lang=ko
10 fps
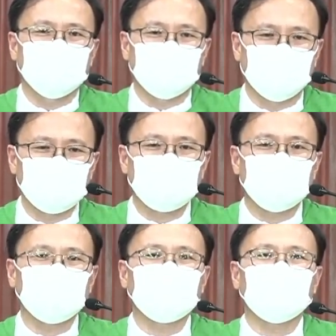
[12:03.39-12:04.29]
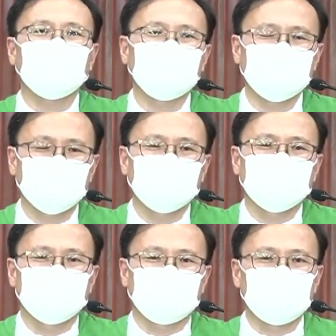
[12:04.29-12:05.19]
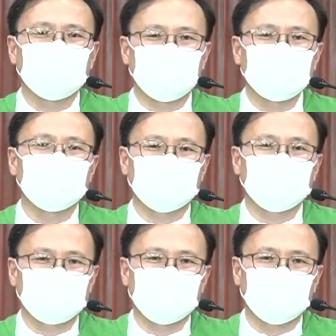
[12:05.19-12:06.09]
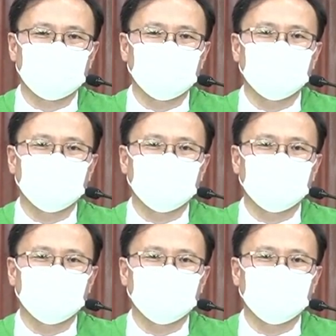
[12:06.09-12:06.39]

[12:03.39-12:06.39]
여기서 졸다가는 나는 죽을 수도 있고요.